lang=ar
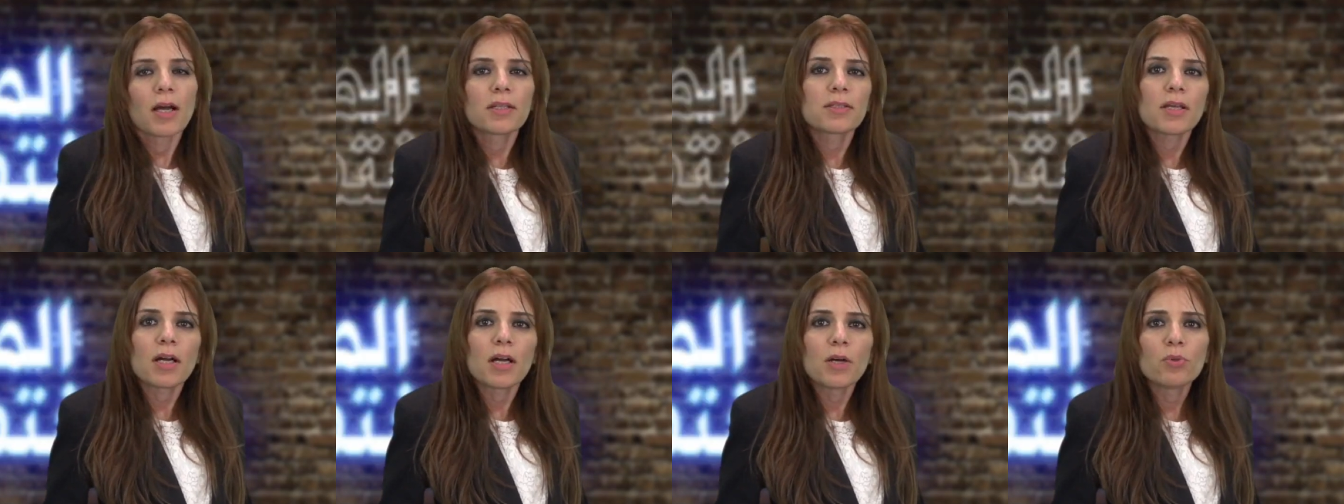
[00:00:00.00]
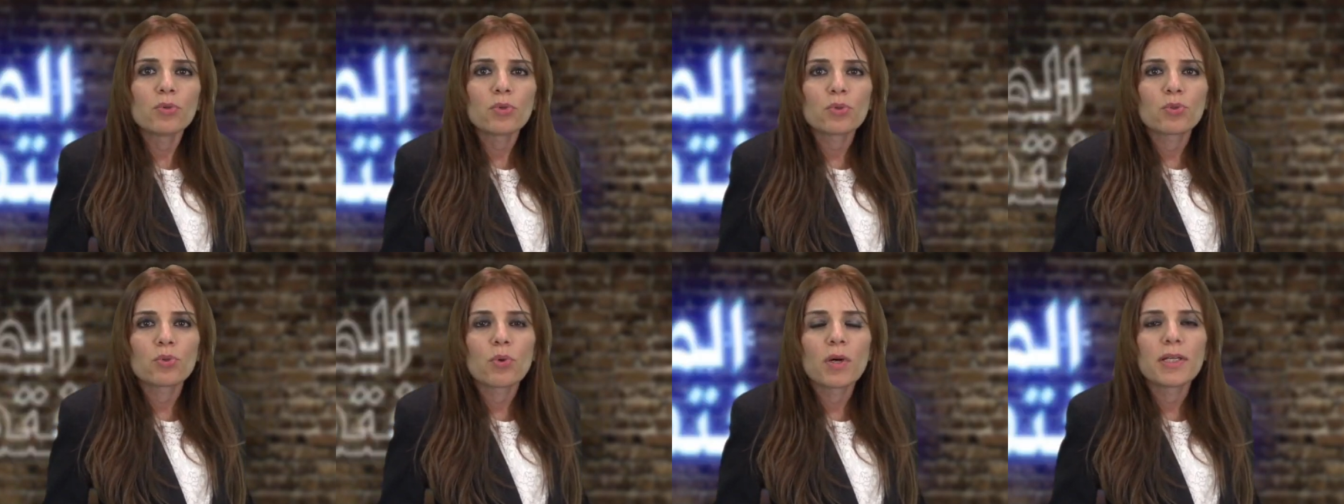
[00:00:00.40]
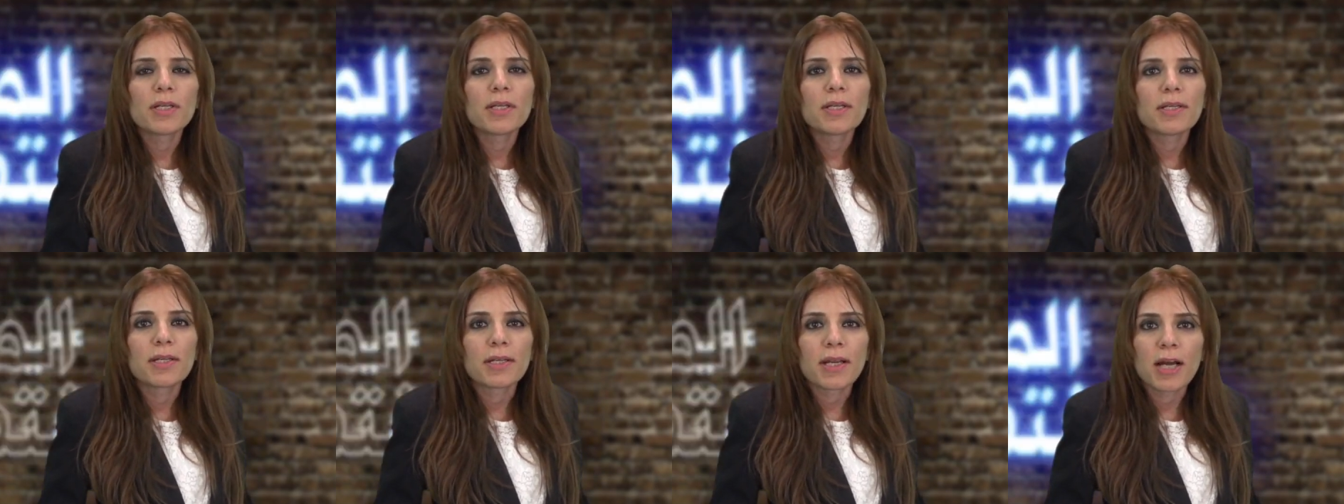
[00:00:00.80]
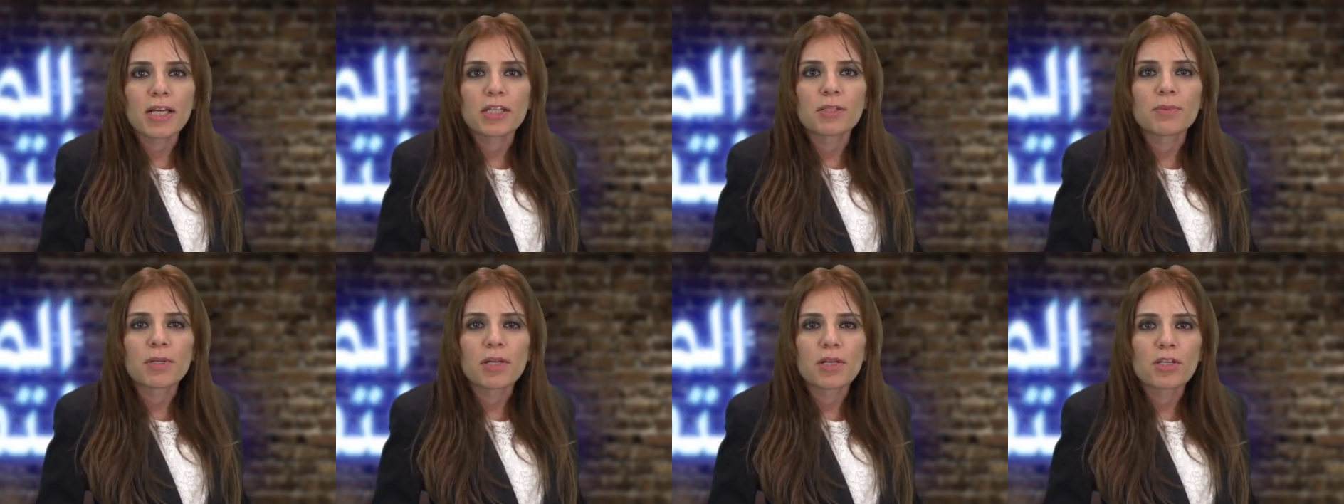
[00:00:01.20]
التعاون الدولي
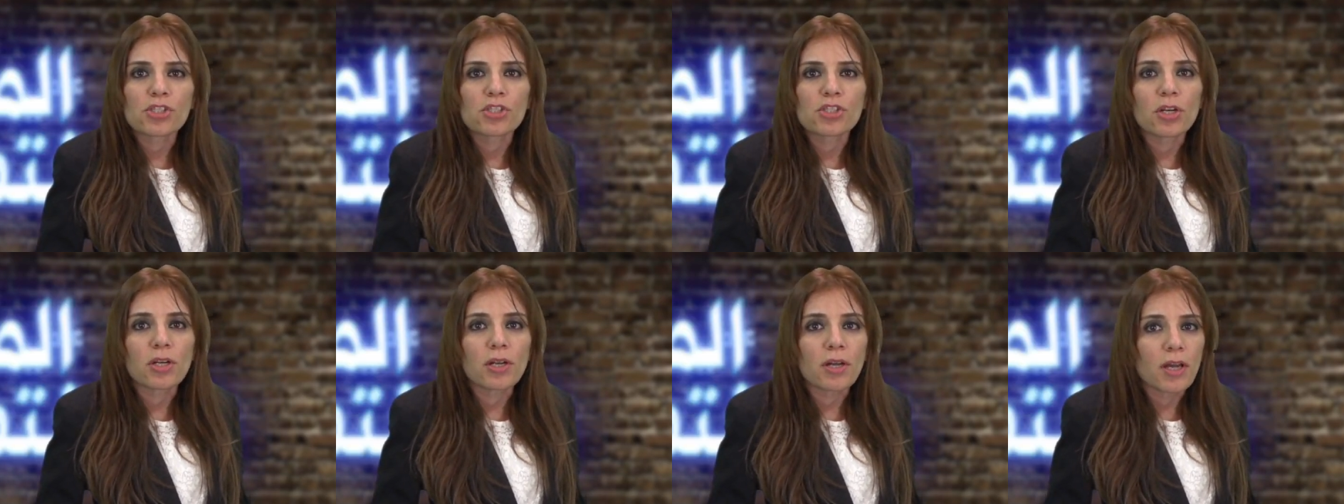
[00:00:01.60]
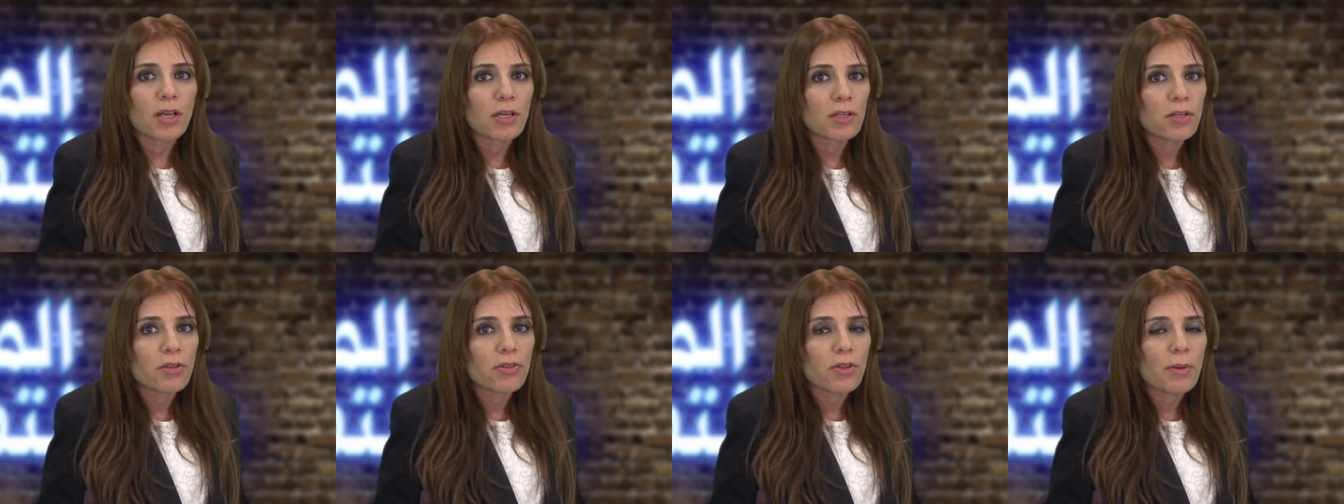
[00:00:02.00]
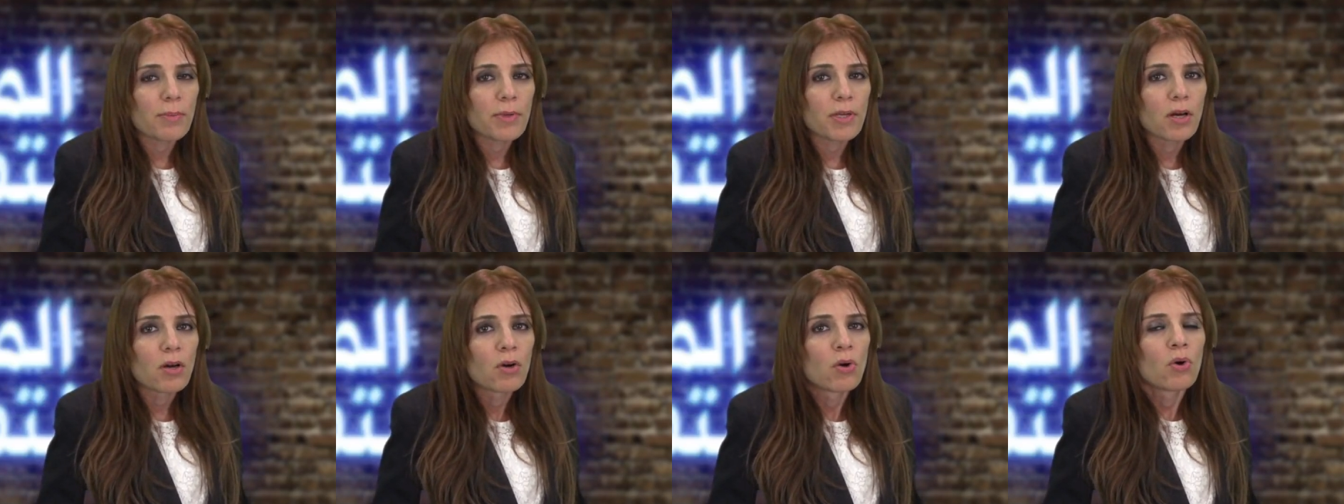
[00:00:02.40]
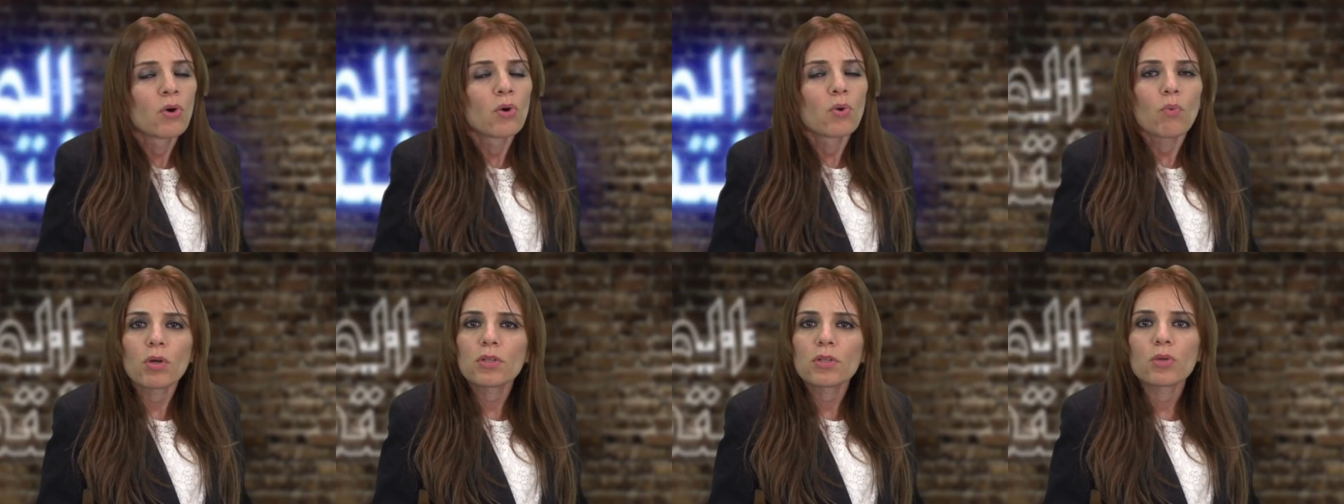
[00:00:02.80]
للحد من الهجرة الغير نظامية
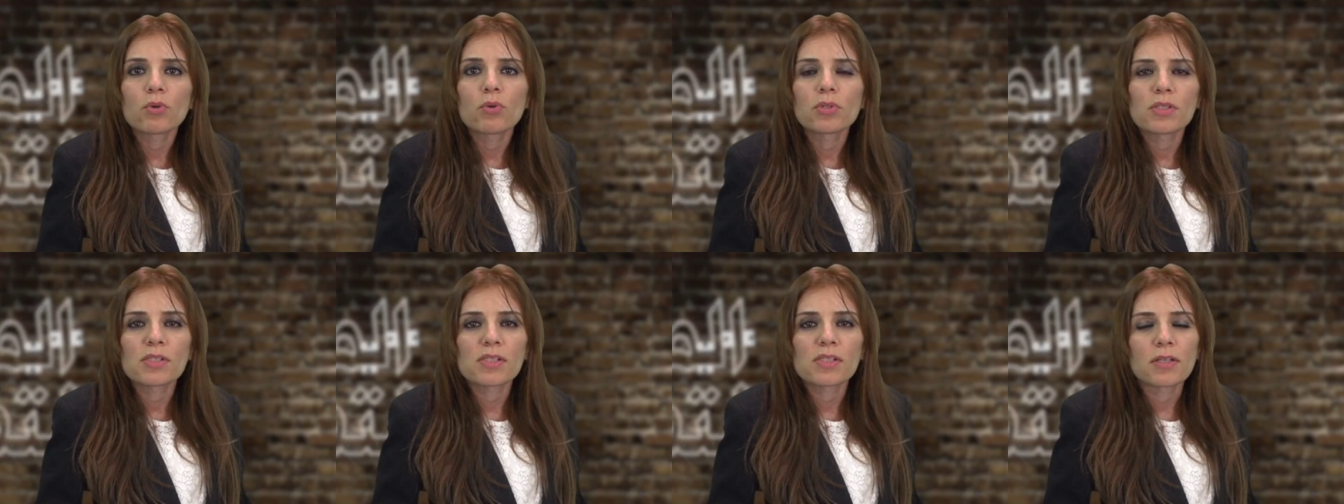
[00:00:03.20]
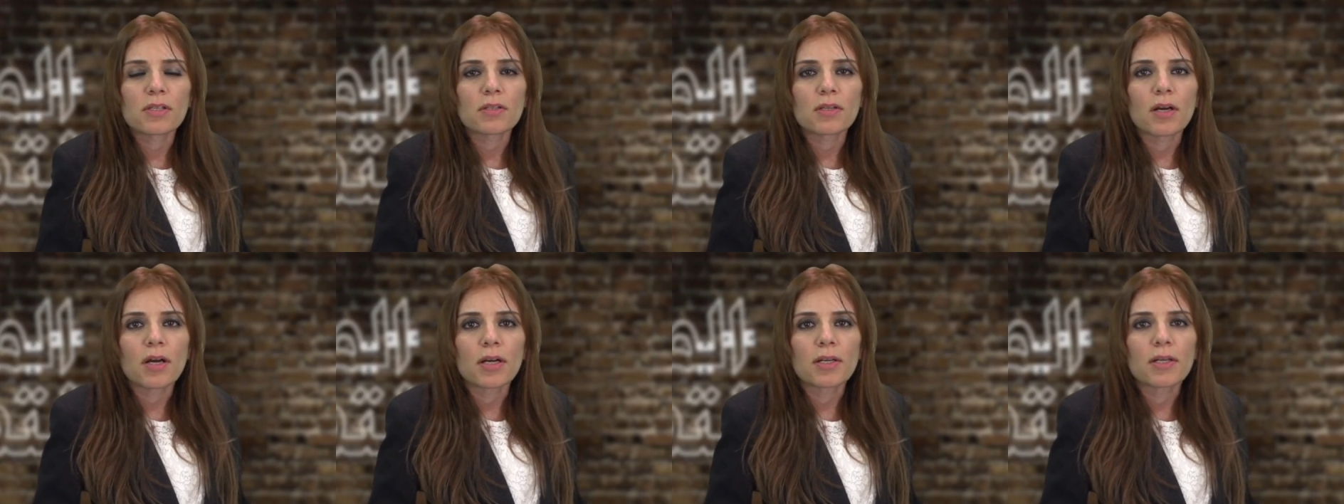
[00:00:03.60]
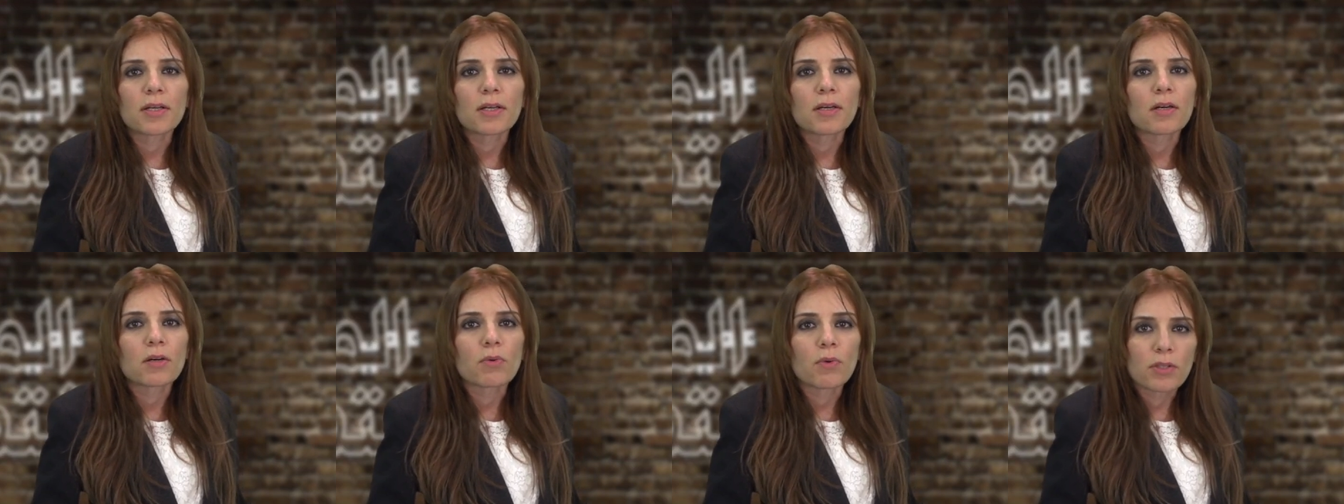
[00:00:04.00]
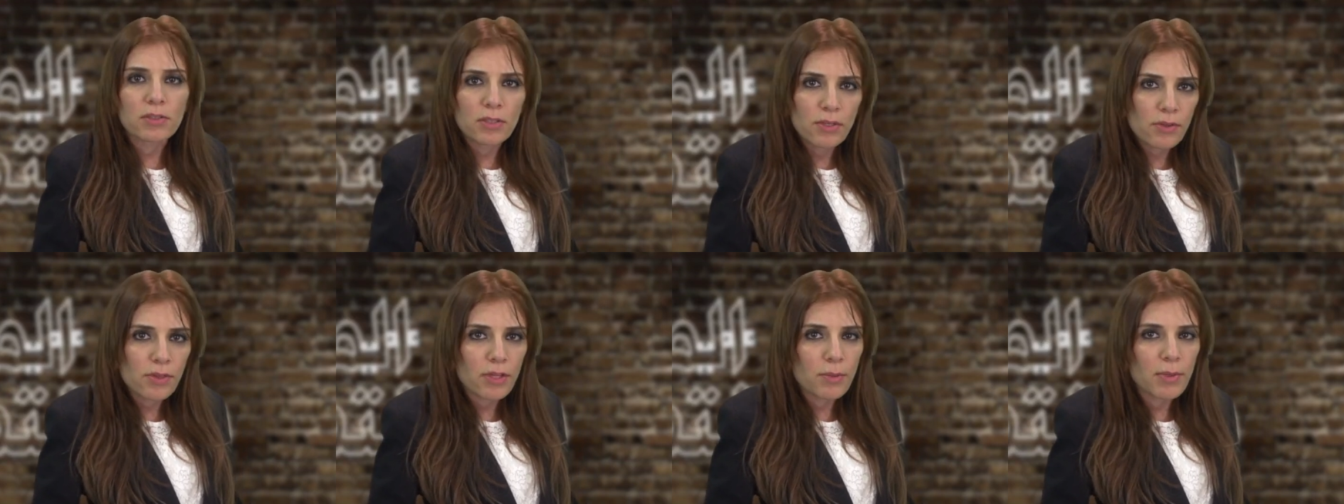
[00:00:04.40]
وضرورة السيطرة عليها
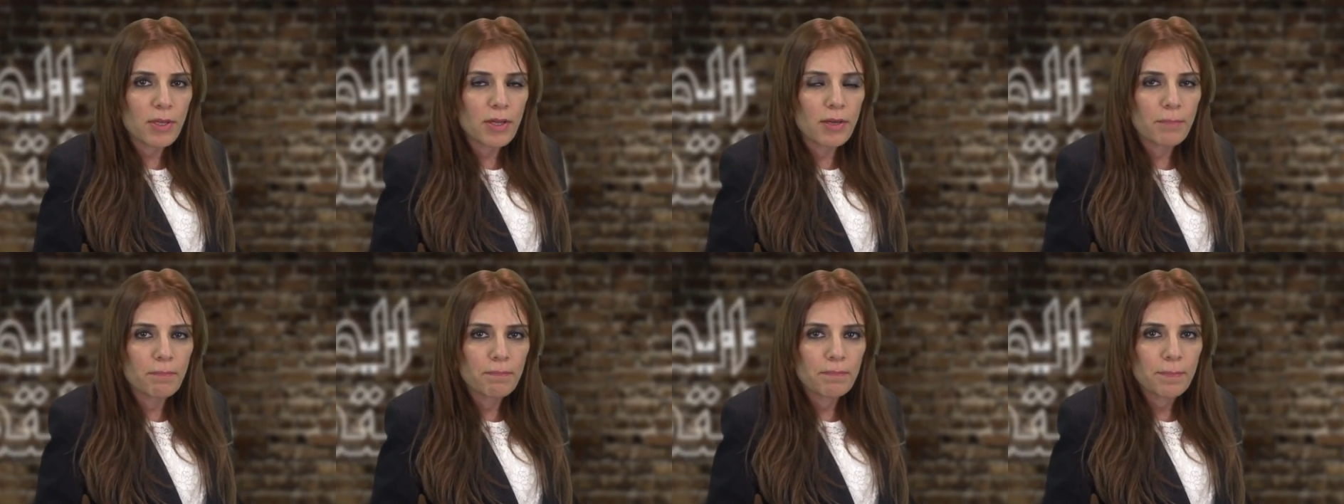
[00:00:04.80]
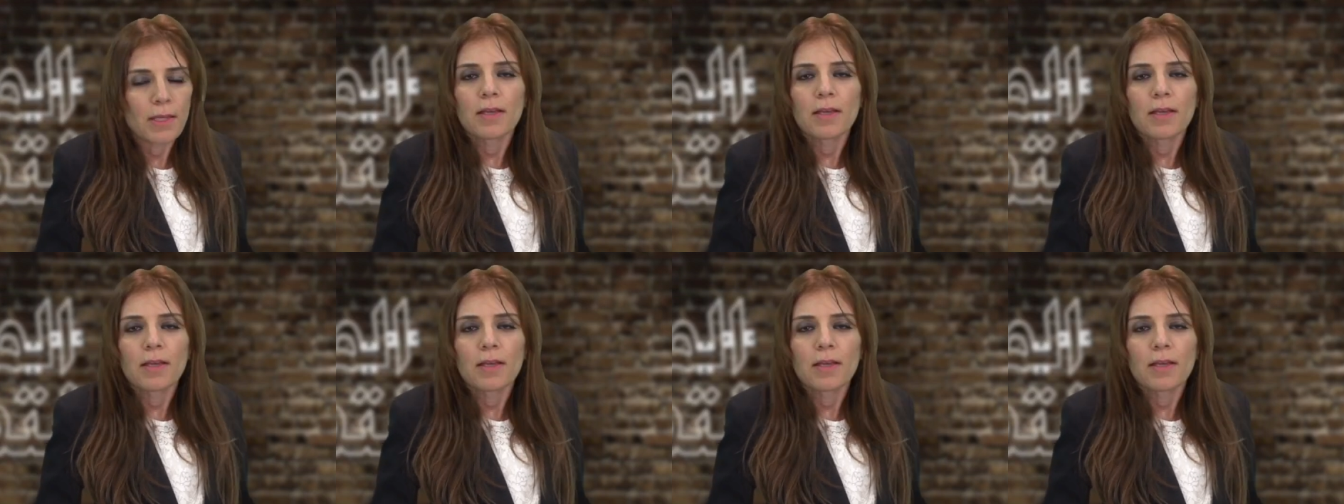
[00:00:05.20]
وتنظيمها